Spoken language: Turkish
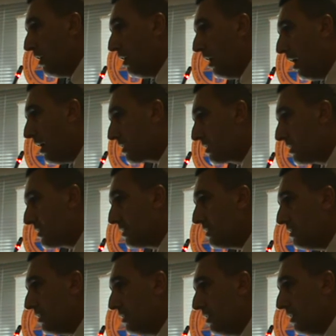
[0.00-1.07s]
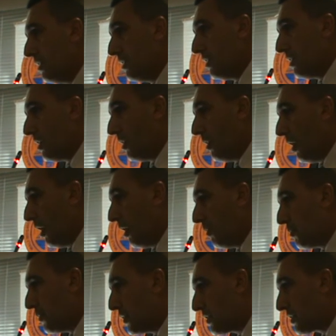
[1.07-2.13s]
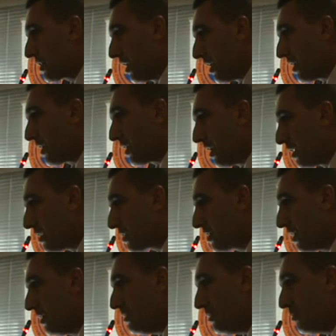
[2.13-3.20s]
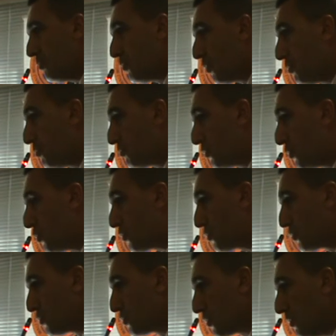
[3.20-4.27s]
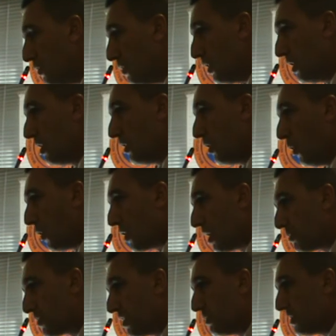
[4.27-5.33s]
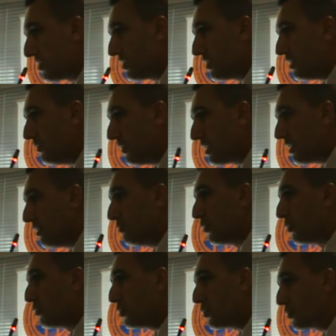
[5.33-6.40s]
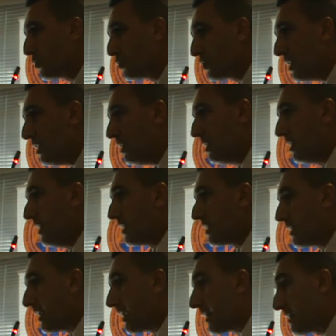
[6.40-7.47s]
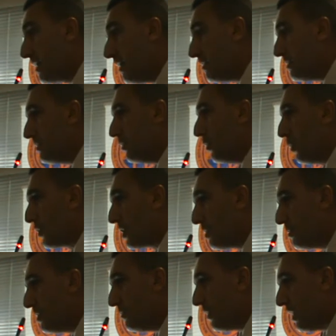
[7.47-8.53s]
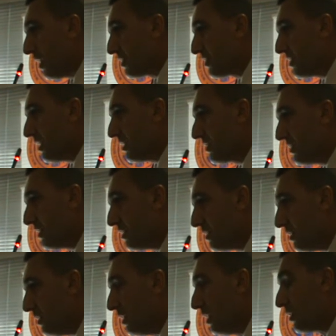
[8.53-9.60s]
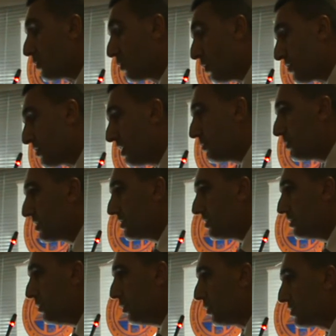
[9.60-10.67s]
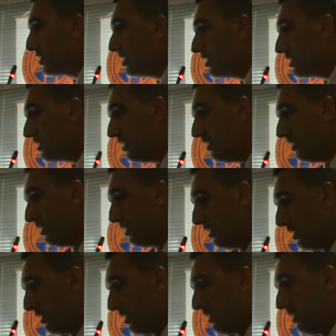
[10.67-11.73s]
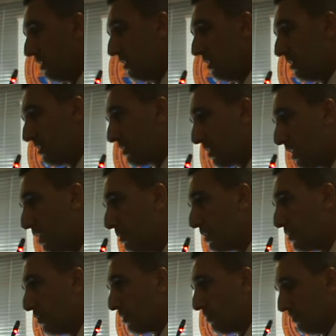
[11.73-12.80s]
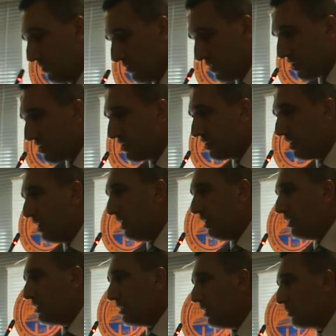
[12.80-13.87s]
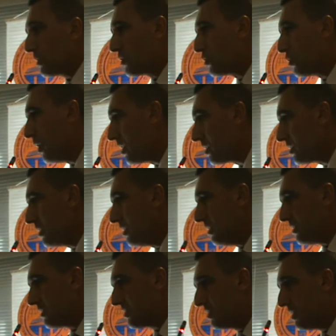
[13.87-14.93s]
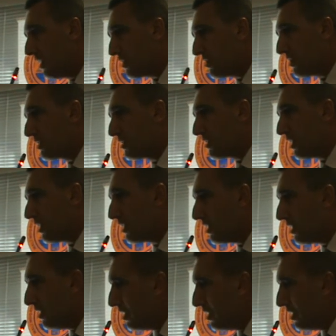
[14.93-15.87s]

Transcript: herkesin bir karar alırken büyük gücü önemsemesini ve de bu büyük güce gereken önemi ve hassasiyeti göstermesini özellikle talep ediyorum. Tabii ki şu anki siyasi iktidarla